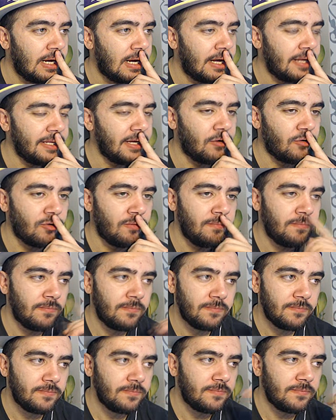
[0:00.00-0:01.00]
Hadi yavrum.
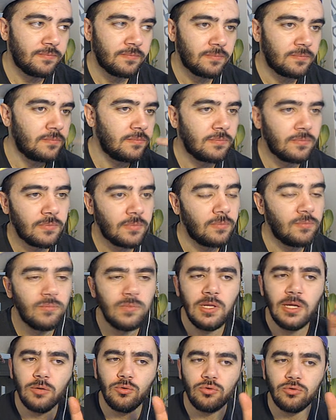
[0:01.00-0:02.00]

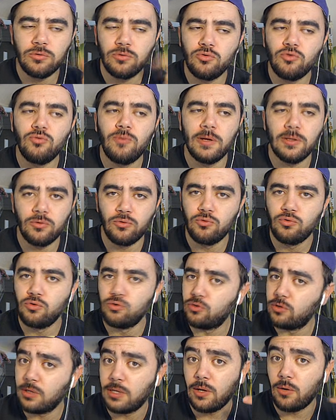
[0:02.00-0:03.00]
Niye dur durma
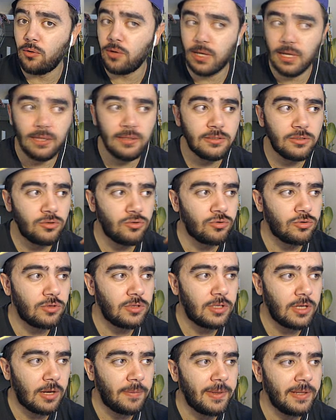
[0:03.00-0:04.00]
durdu o gemisi durdu
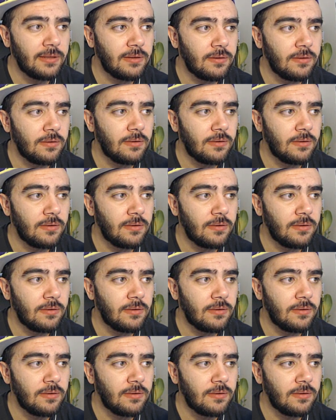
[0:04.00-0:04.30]
devam et.